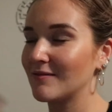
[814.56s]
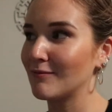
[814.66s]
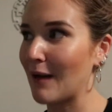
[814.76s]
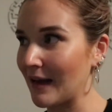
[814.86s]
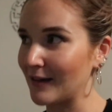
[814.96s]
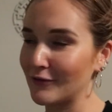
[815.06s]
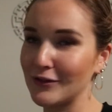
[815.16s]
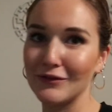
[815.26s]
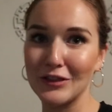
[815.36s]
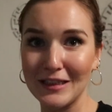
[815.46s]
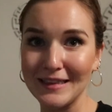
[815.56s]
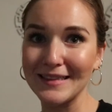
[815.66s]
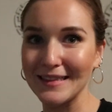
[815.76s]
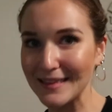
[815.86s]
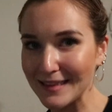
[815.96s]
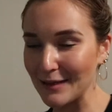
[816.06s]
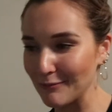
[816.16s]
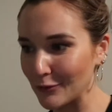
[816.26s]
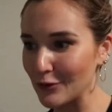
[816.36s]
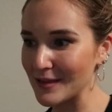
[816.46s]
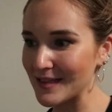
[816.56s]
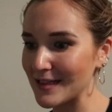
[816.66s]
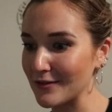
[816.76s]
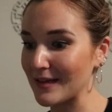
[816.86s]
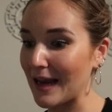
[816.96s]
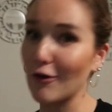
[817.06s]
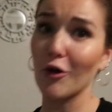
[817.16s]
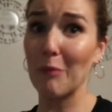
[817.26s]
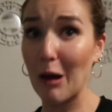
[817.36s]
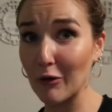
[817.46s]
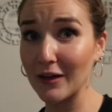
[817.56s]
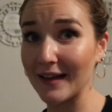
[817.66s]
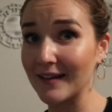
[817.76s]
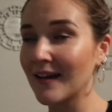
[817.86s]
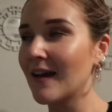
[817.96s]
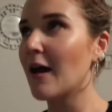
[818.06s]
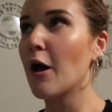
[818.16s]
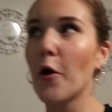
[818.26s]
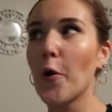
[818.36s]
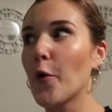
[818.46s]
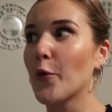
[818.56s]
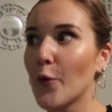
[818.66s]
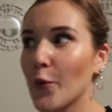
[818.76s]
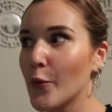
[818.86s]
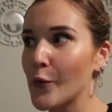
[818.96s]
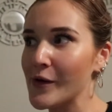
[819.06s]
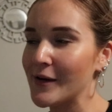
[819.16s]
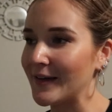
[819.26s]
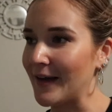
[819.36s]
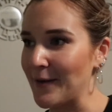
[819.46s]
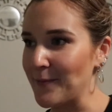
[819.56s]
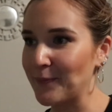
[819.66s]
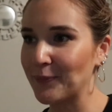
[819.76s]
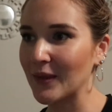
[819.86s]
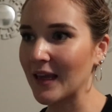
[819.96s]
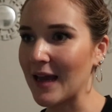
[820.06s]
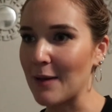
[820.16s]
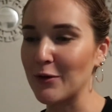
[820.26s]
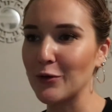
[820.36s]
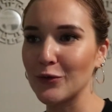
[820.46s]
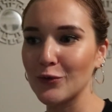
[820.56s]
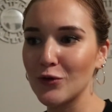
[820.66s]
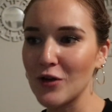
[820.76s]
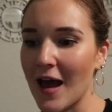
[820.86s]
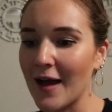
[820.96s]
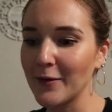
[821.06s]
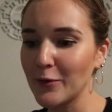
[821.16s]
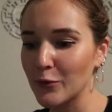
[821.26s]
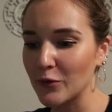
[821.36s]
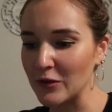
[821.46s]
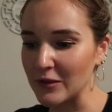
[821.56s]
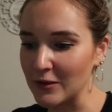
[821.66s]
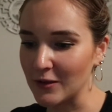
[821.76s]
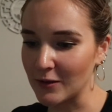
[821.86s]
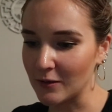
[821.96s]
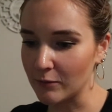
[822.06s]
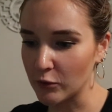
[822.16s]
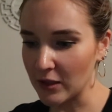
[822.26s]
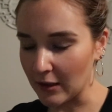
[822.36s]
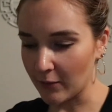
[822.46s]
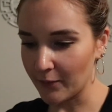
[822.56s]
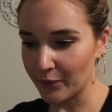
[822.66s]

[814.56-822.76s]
Marken, auf die wir stehen, sind eben günstig und dann auch im Outlet. Ja, kann man nur zuschlagen und äh, genau.